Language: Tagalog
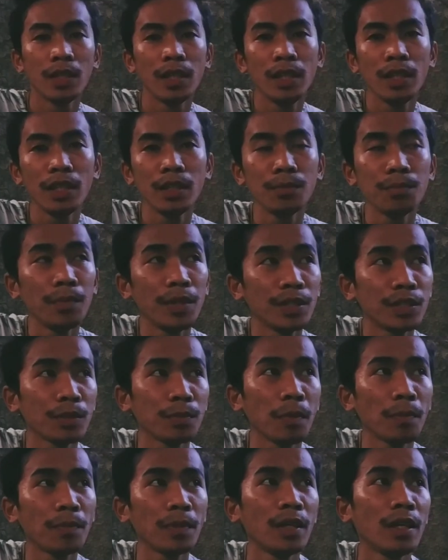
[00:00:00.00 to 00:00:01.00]
And may isa
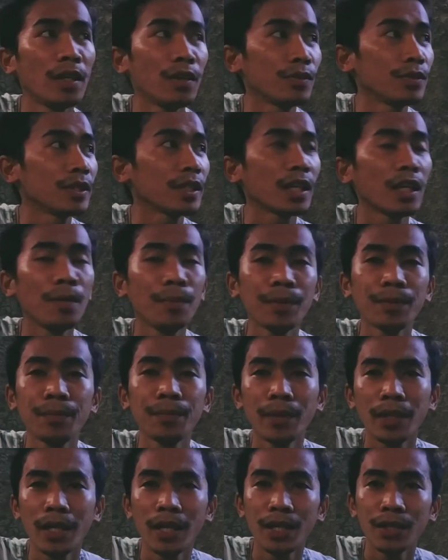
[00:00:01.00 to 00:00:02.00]
pa pala akong nagamit
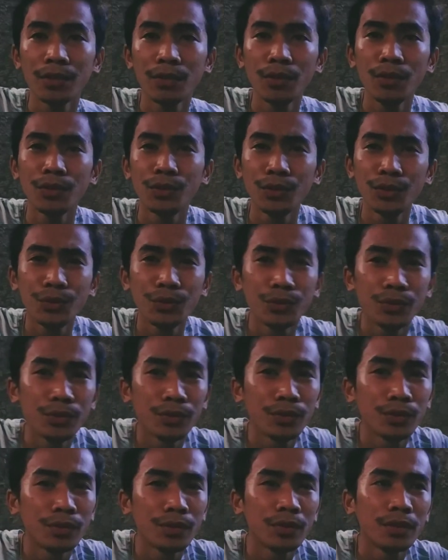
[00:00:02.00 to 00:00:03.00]
mga idol, no, yung
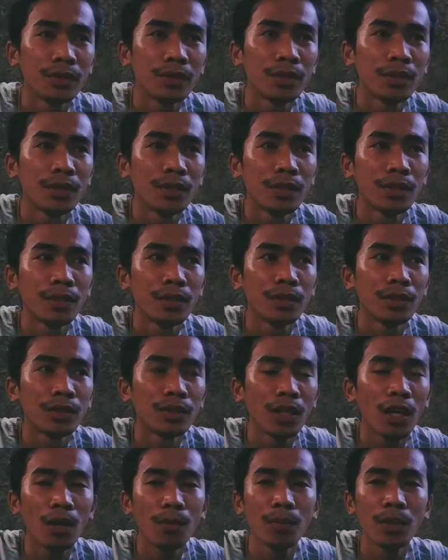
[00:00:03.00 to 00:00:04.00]

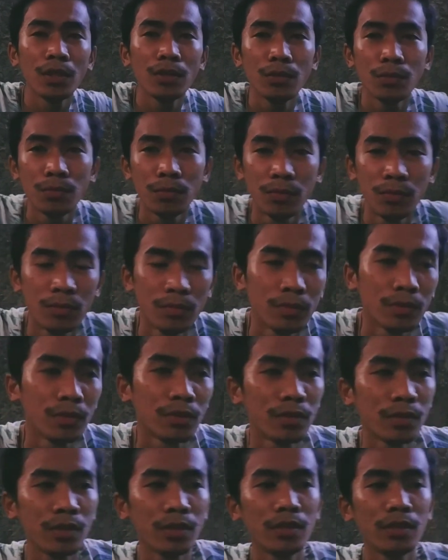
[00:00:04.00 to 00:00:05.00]
Yamalub.
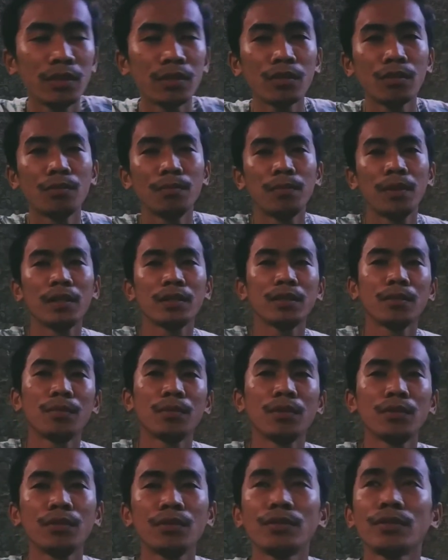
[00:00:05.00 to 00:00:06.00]
Hindi din
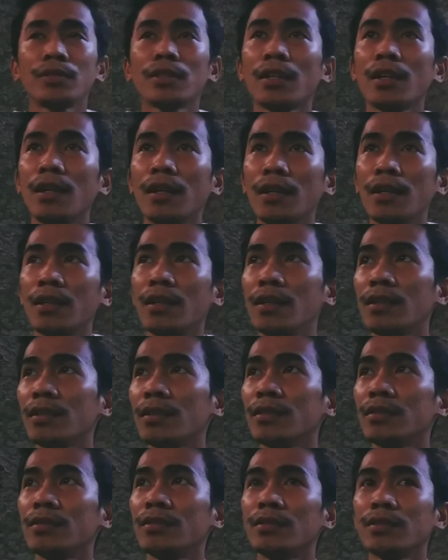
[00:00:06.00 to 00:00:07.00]
compatible dun sa
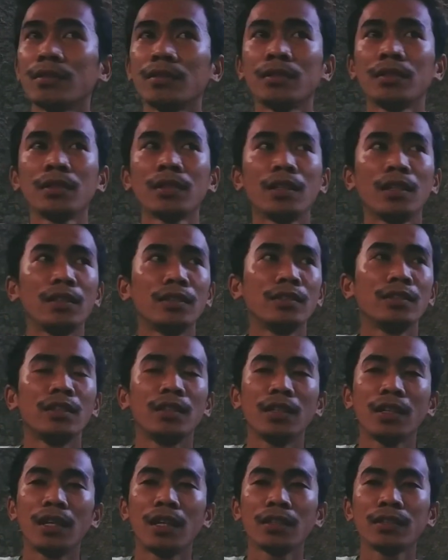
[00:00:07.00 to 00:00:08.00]

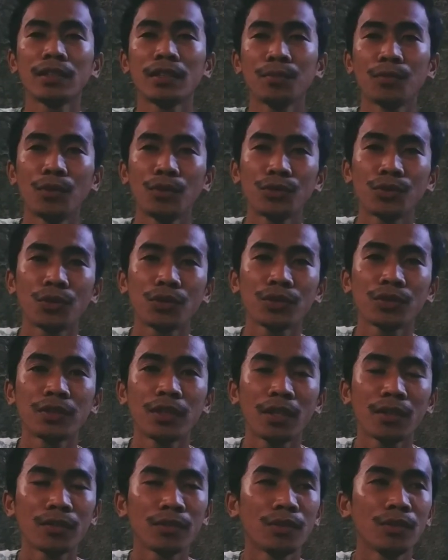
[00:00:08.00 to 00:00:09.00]
engine ng ating
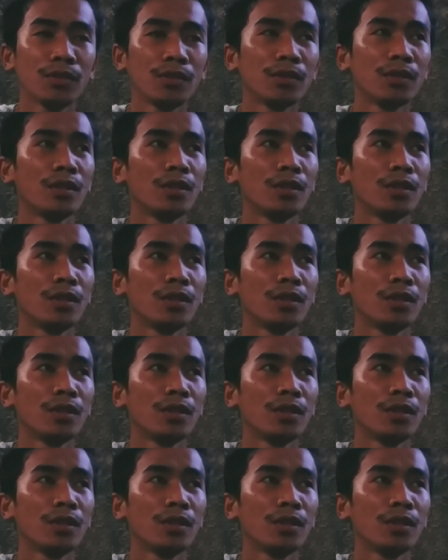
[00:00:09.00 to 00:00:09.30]
Motorstar, no.